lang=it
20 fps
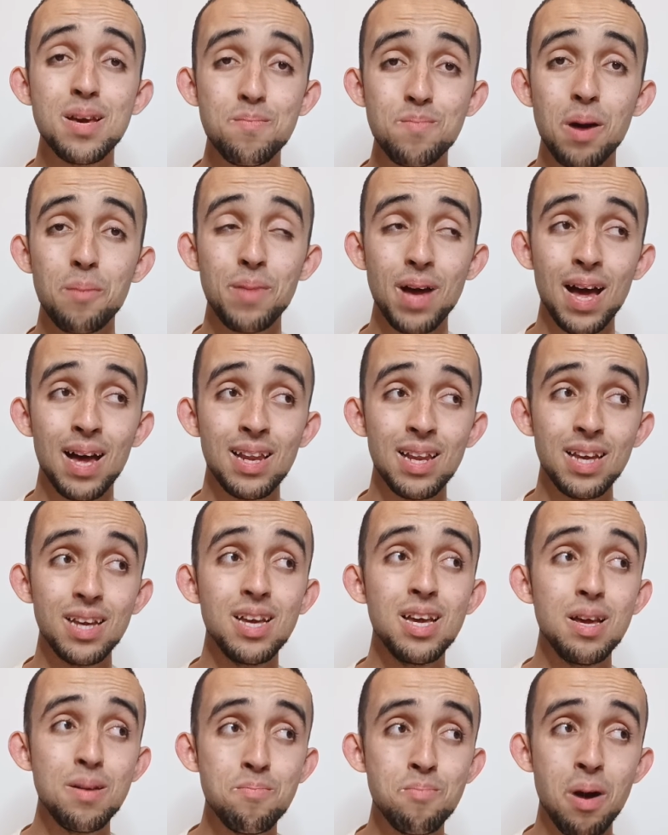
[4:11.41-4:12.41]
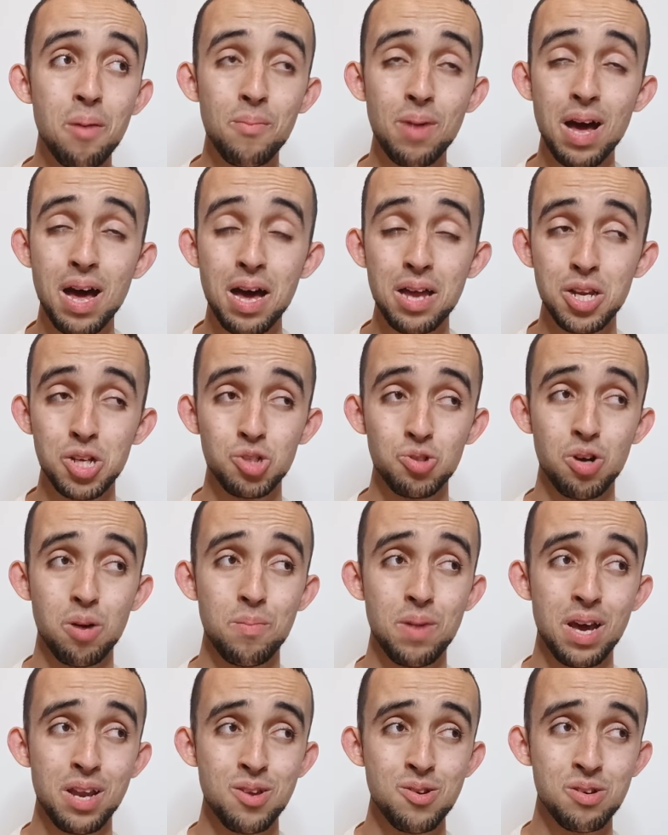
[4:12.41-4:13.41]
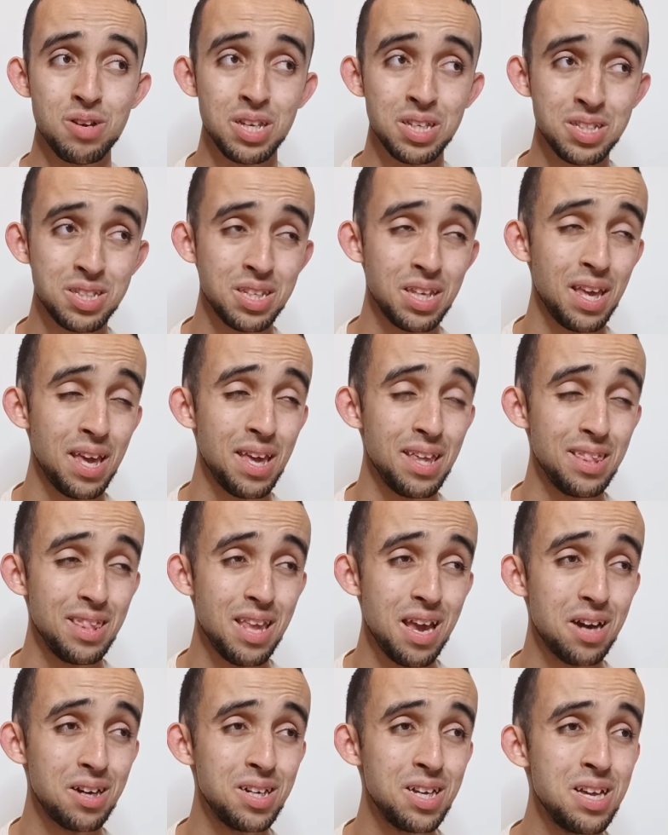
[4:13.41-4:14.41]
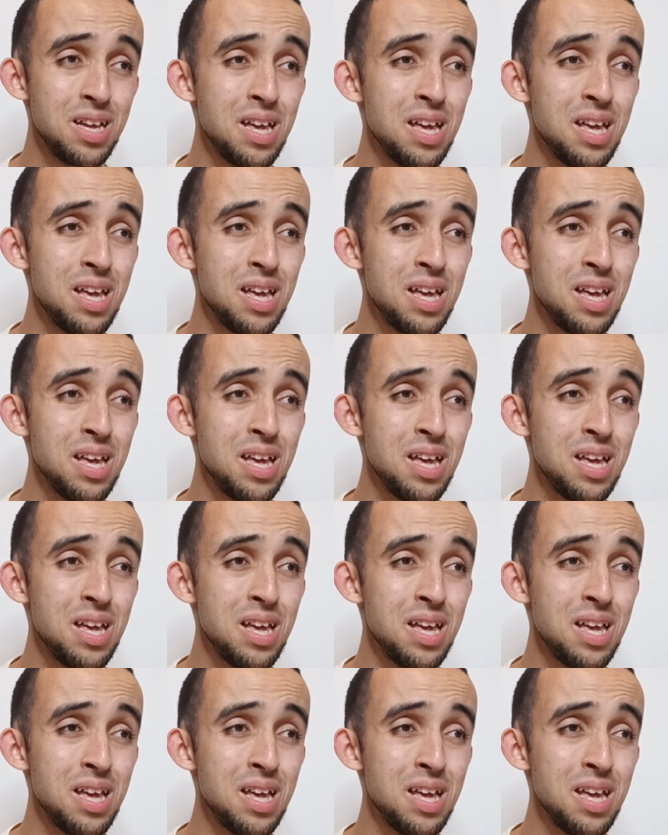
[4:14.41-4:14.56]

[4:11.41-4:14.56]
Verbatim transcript: ma male, ma male Joao Mario che segna.